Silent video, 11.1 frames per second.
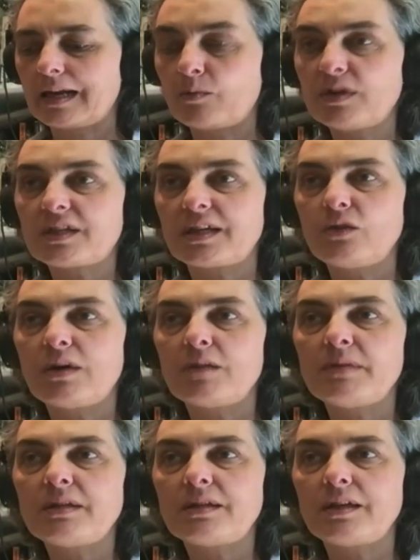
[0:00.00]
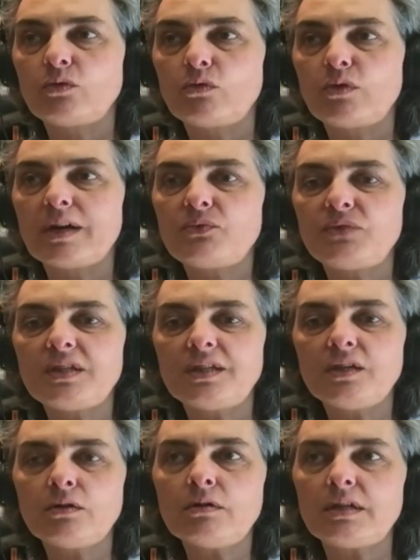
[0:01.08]
la muestra igualmente en un lugar
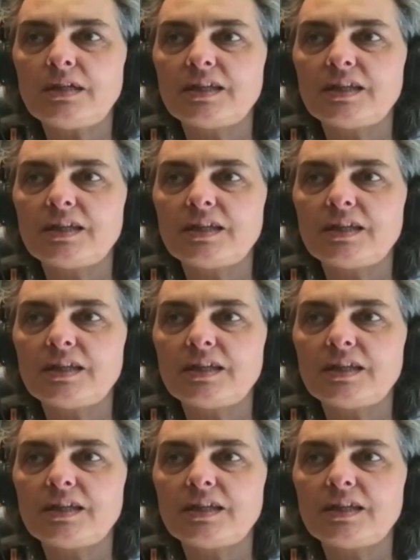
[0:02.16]
físico